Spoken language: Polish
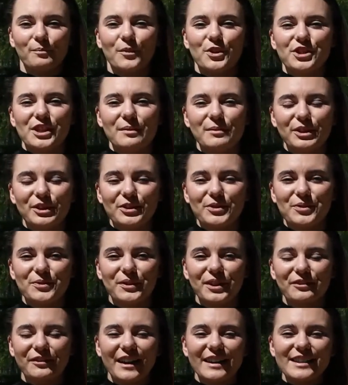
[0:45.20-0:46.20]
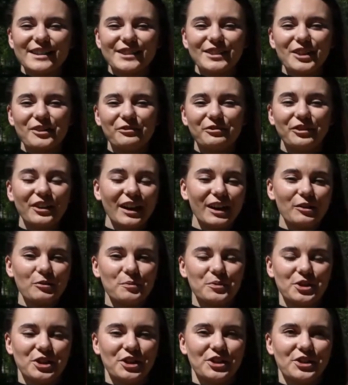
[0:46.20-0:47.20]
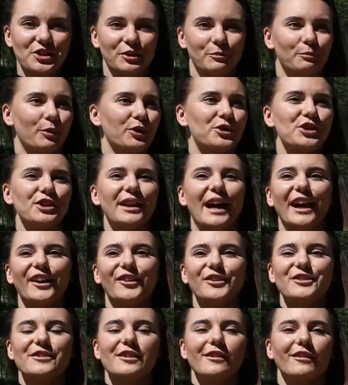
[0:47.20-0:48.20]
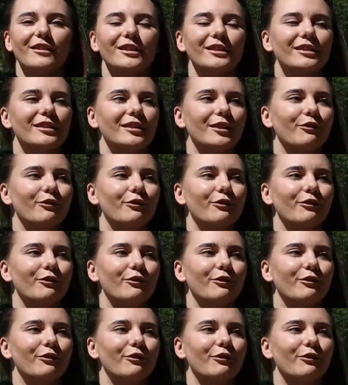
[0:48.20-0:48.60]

Możemy doszukiwać się wielu przyczyn, poczynając od